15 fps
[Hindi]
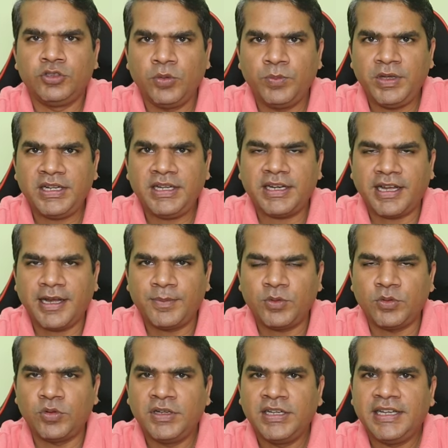जो मिलकर
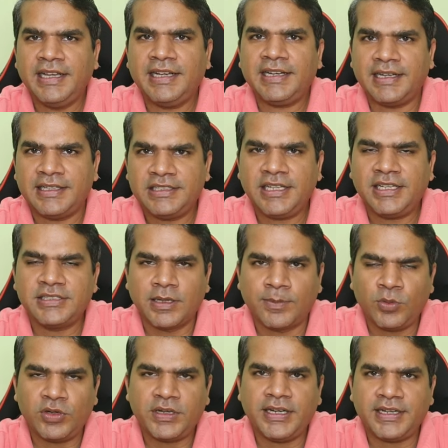आपको एक अच्छा
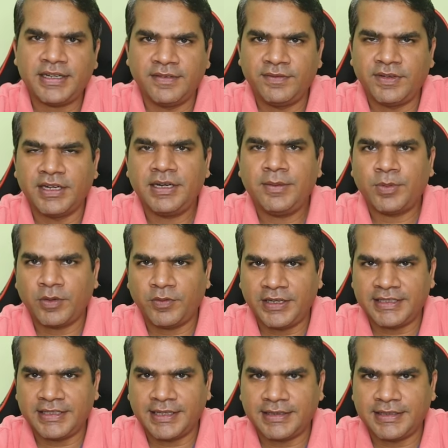सपोर्ट एंड कंफर्ट
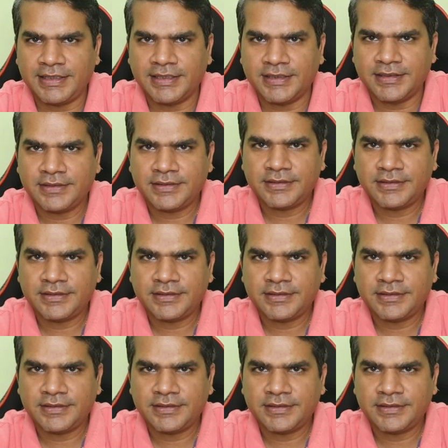प्रोवाइड कराती हैं